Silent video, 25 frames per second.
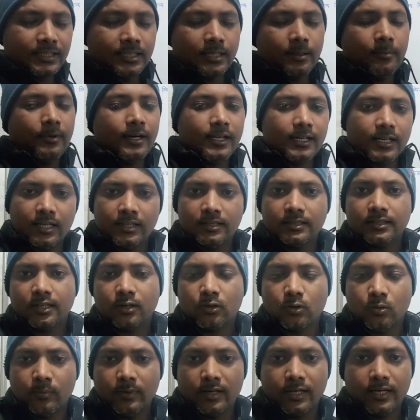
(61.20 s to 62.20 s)
के समानांतर
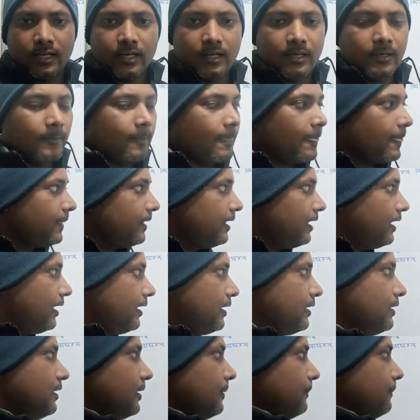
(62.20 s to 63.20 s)
घुमाना है
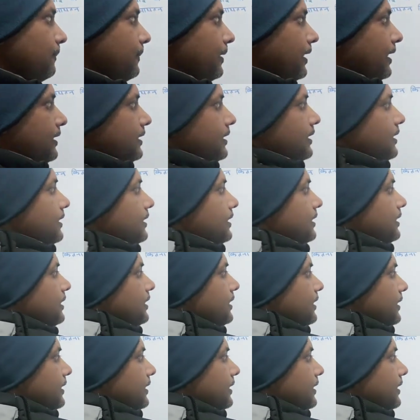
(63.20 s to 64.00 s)
यानी लंबाई है